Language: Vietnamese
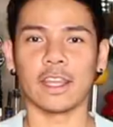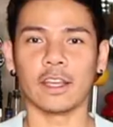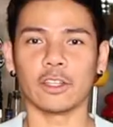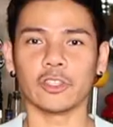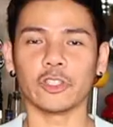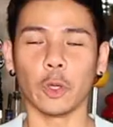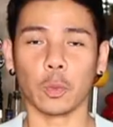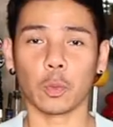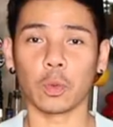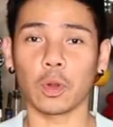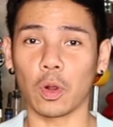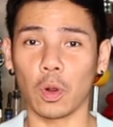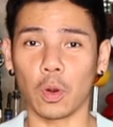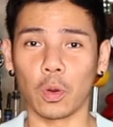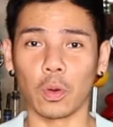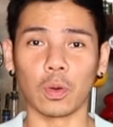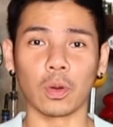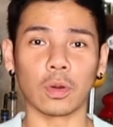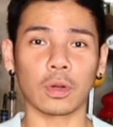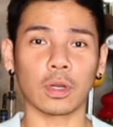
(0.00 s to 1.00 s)
Những dụng
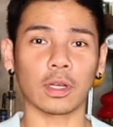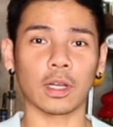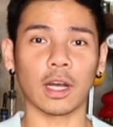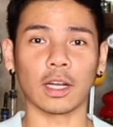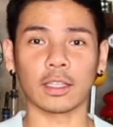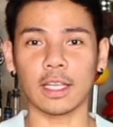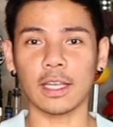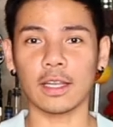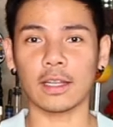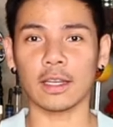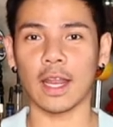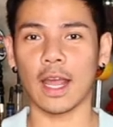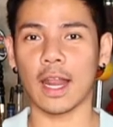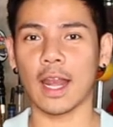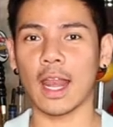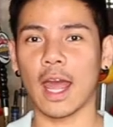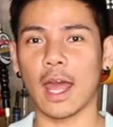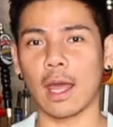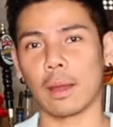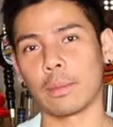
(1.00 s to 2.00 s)
cụ cần thiết để
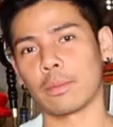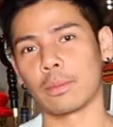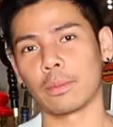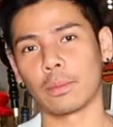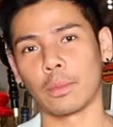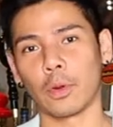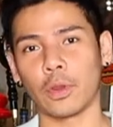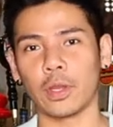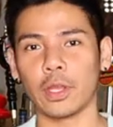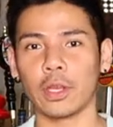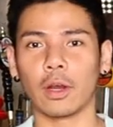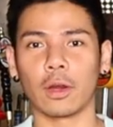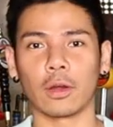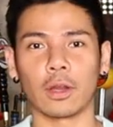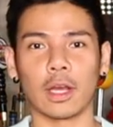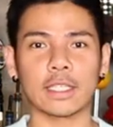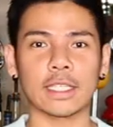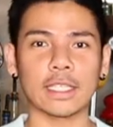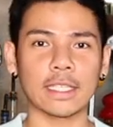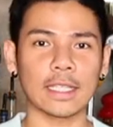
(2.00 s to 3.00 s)
làm Mojito
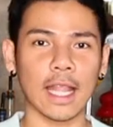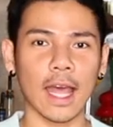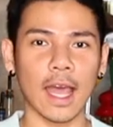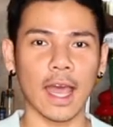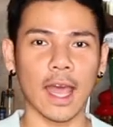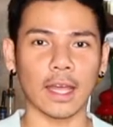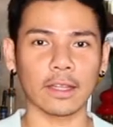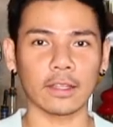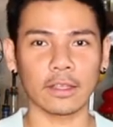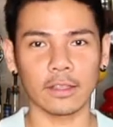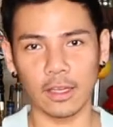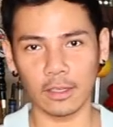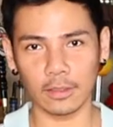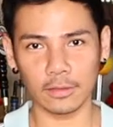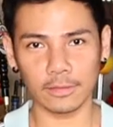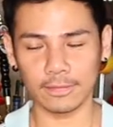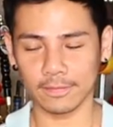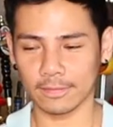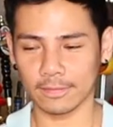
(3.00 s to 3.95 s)
đó chính là: thứ nhất,